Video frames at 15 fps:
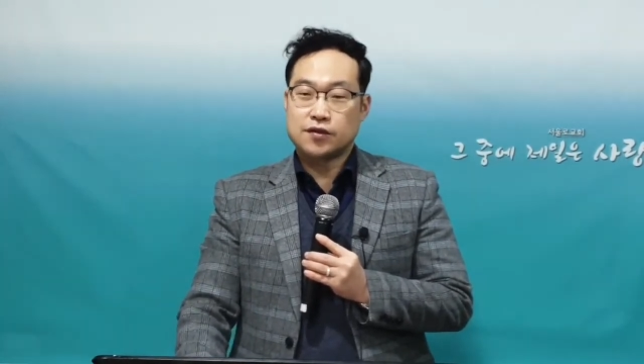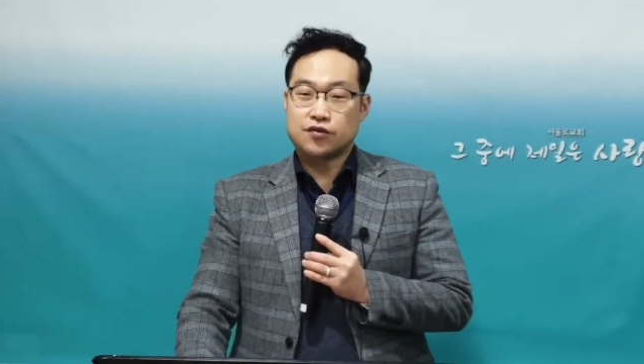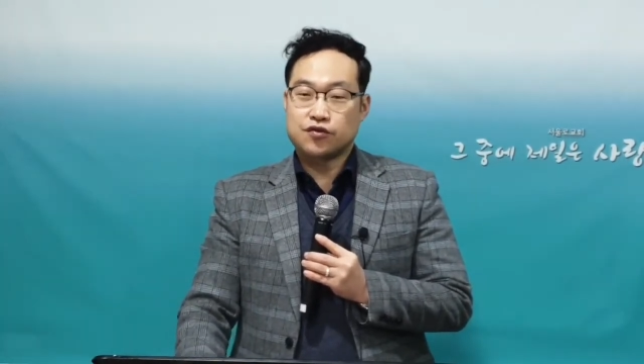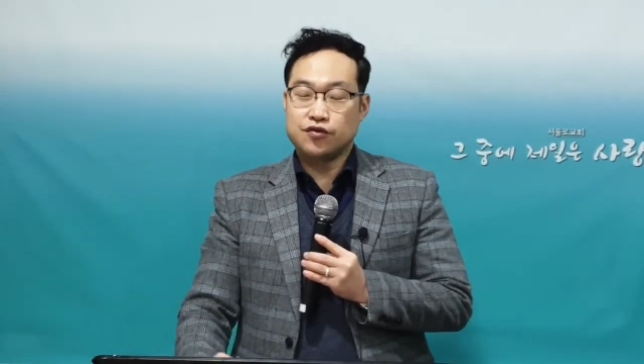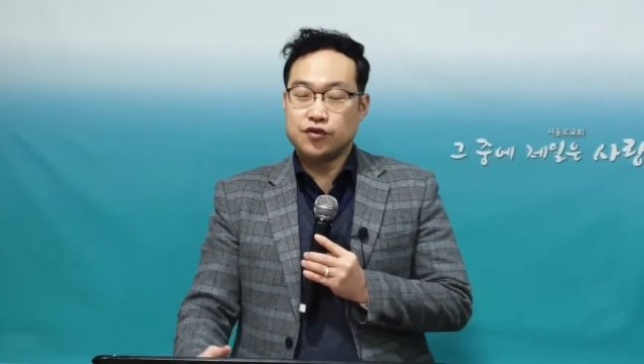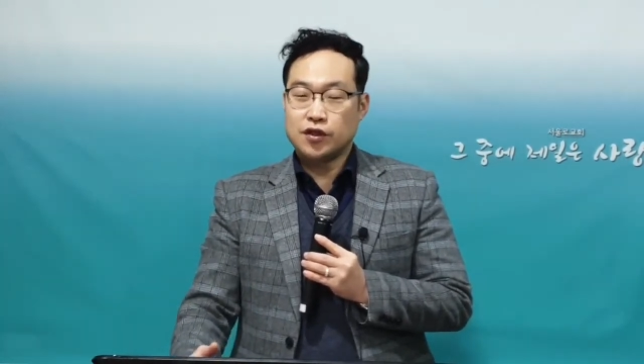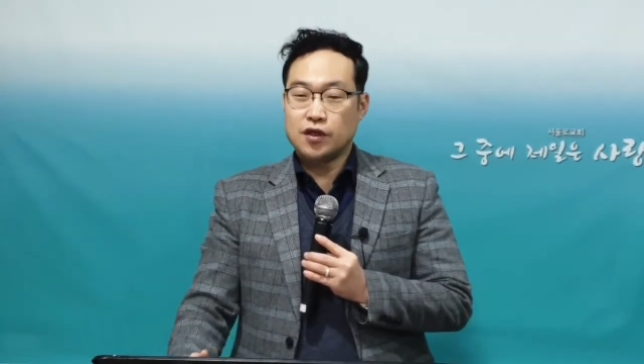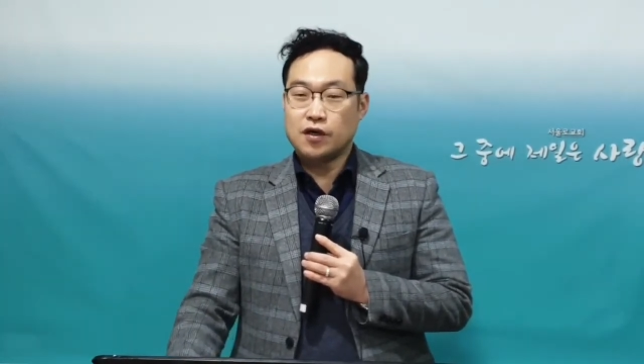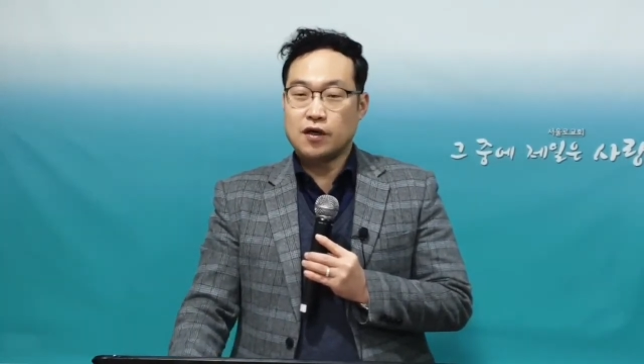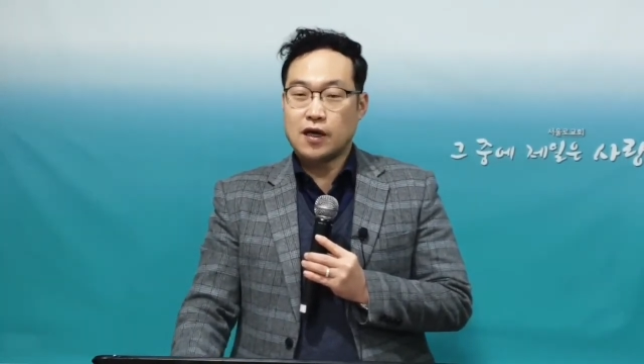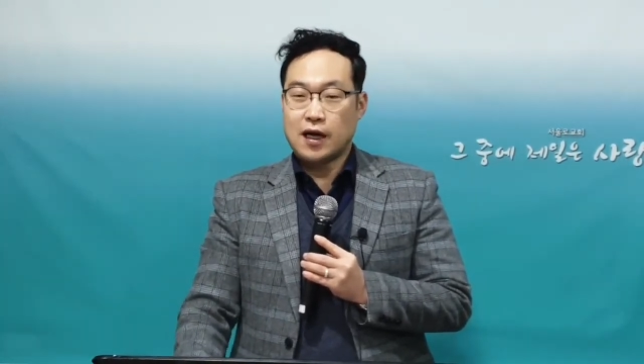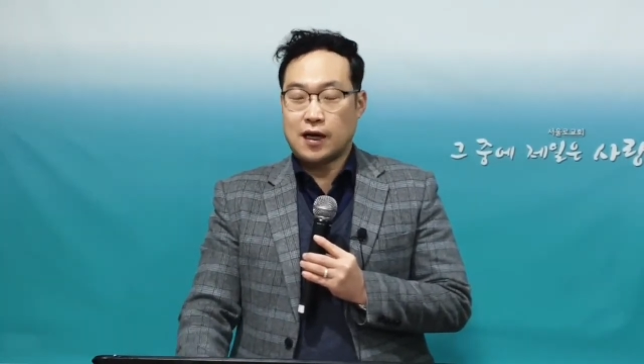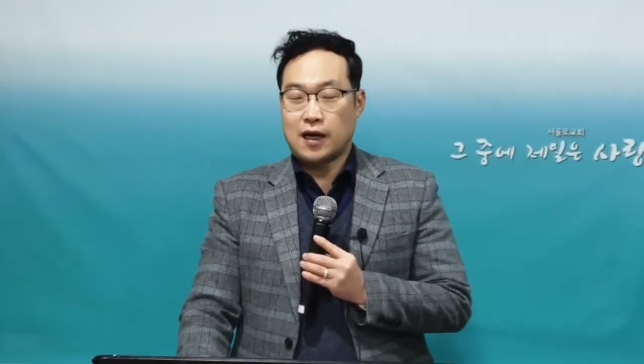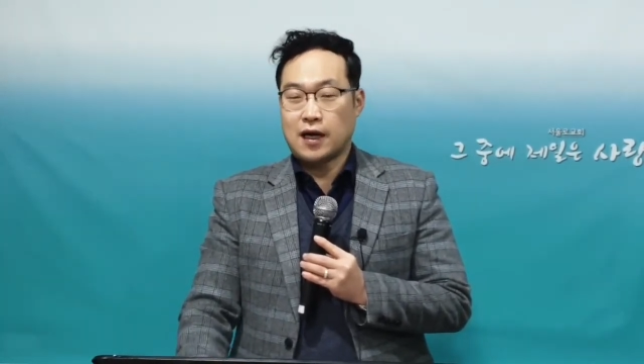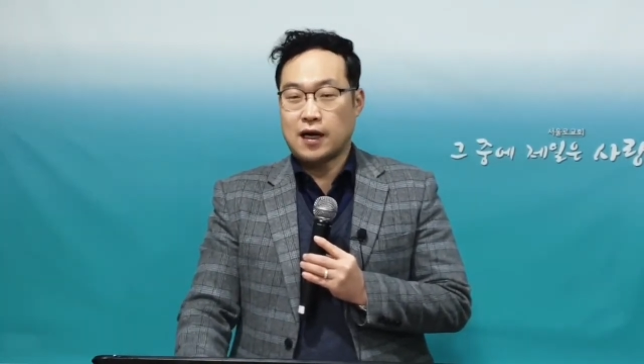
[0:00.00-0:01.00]

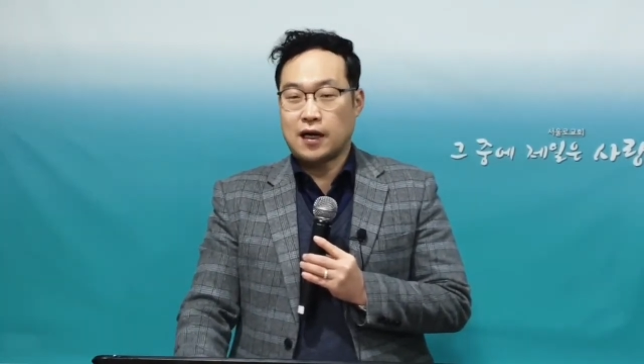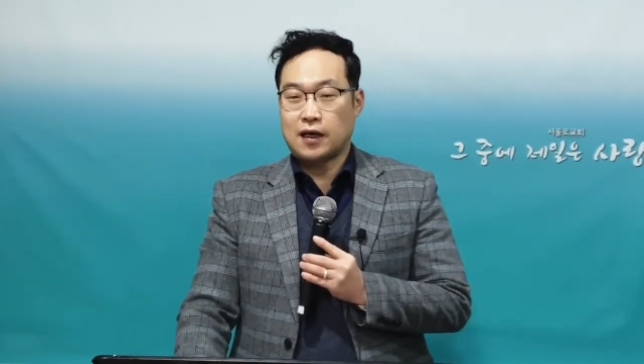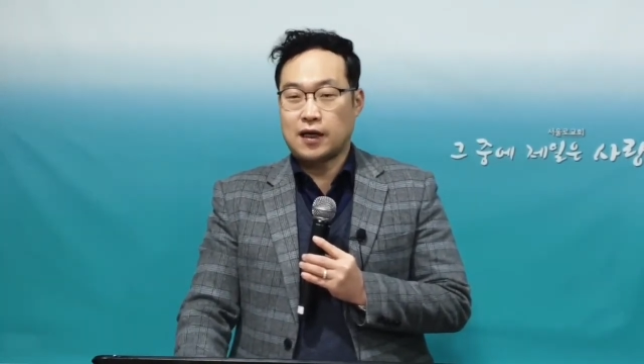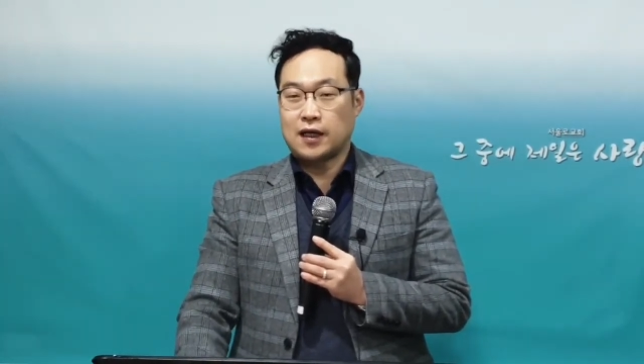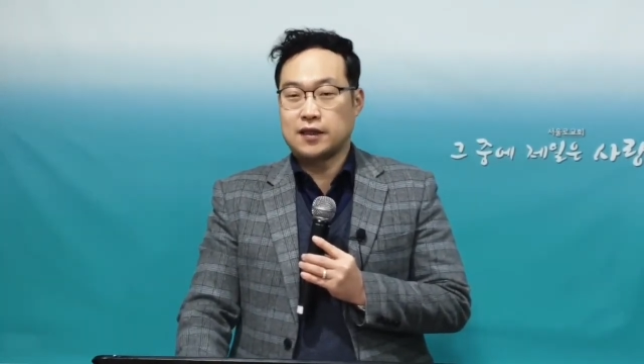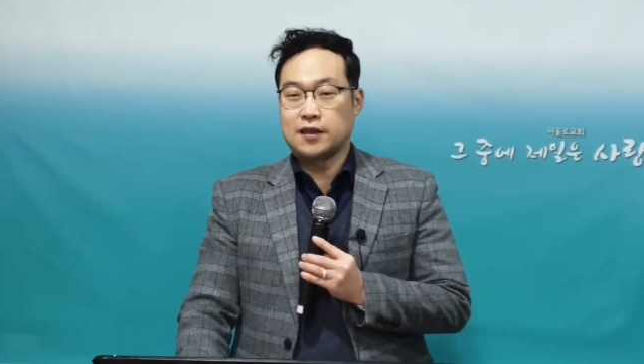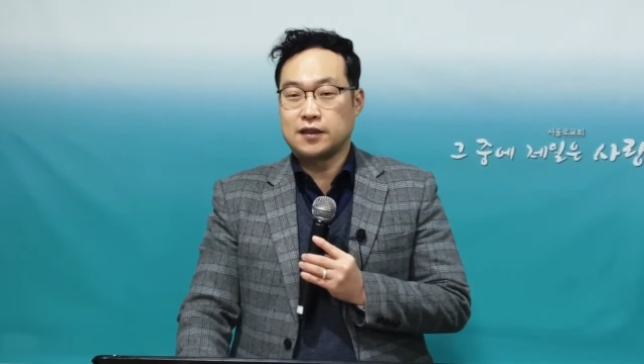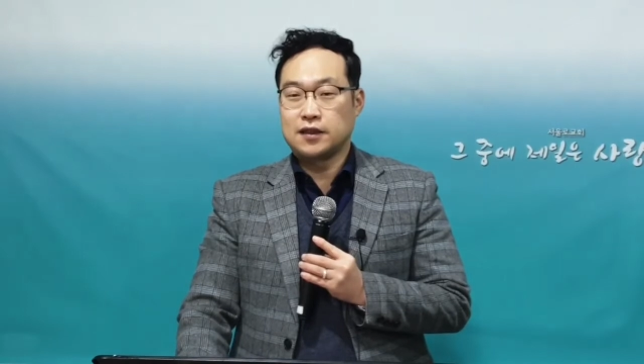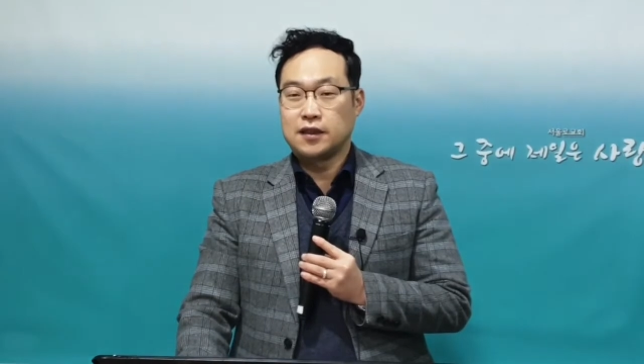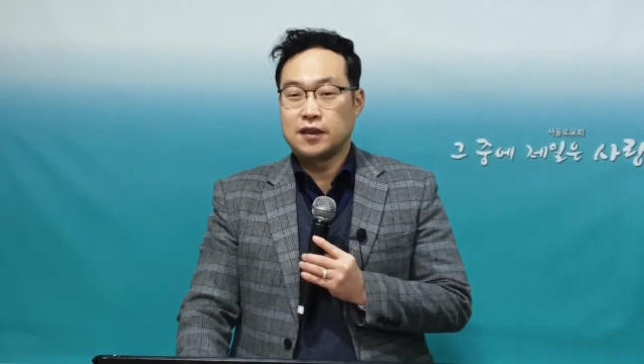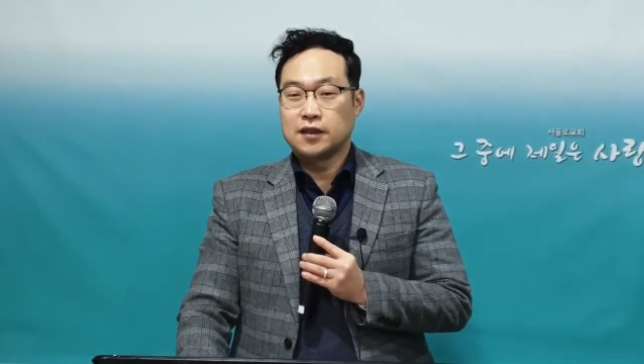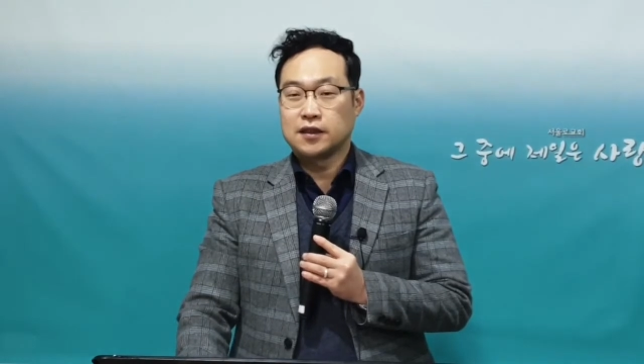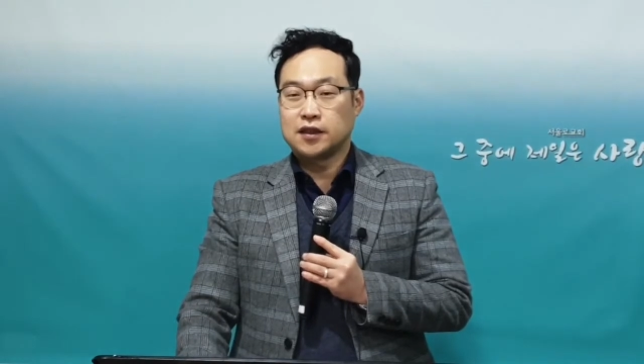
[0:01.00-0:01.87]
순결하라 라는